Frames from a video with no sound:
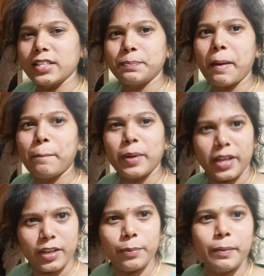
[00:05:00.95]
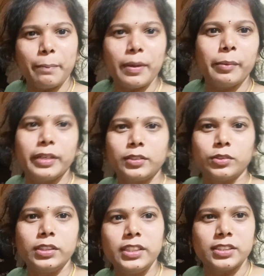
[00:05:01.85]
ఏదో పప్ప చూస్తుందండి
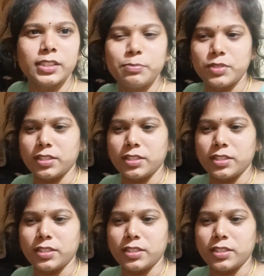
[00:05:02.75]
అనని మీతో